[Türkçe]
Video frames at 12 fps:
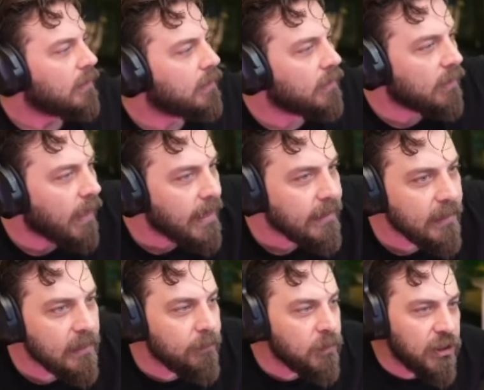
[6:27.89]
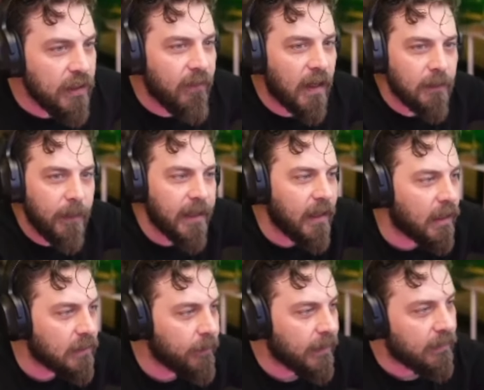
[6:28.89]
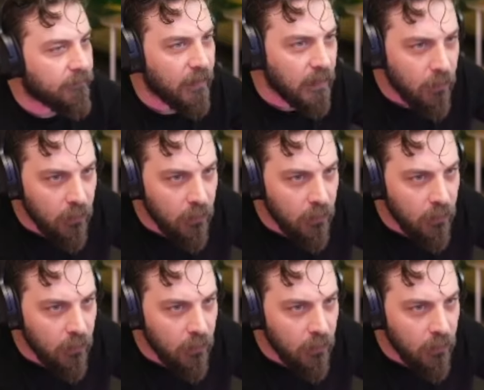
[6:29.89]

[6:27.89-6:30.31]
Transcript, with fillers: Ee, Erge dedi bir şey vardı ben yardıma geleyim falan.